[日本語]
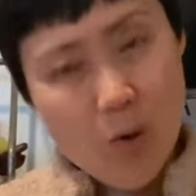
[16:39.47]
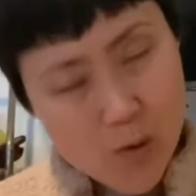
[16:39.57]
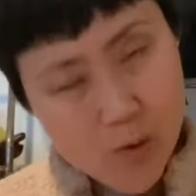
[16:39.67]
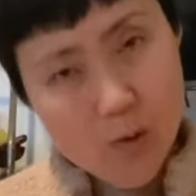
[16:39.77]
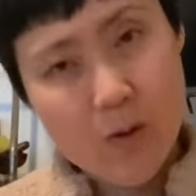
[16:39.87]

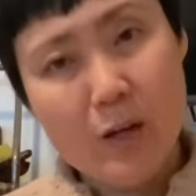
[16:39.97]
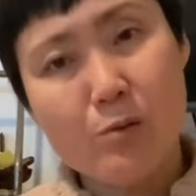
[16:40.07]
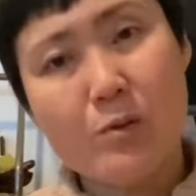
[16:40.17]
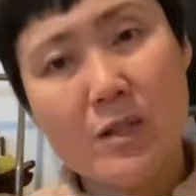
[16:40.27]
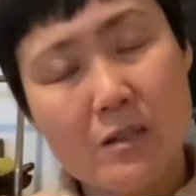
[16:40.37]
をあ
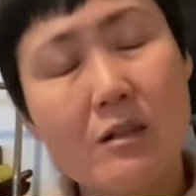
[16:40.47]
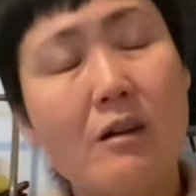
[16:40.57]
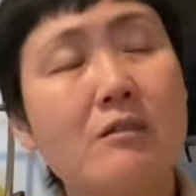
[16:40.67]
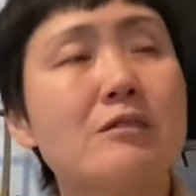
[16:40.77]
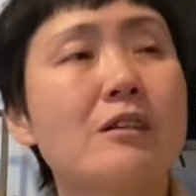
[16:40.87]
の授か
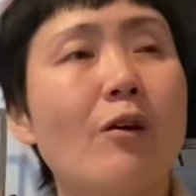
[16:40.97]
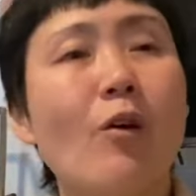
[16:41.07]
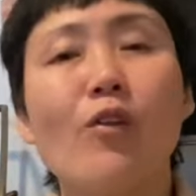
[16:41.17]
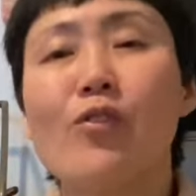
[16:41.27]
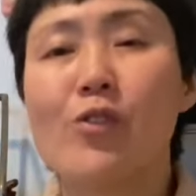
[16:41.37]
るって
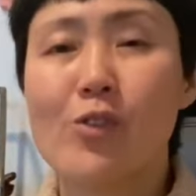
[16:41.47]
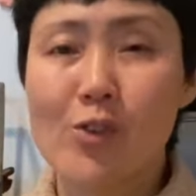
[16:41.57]
本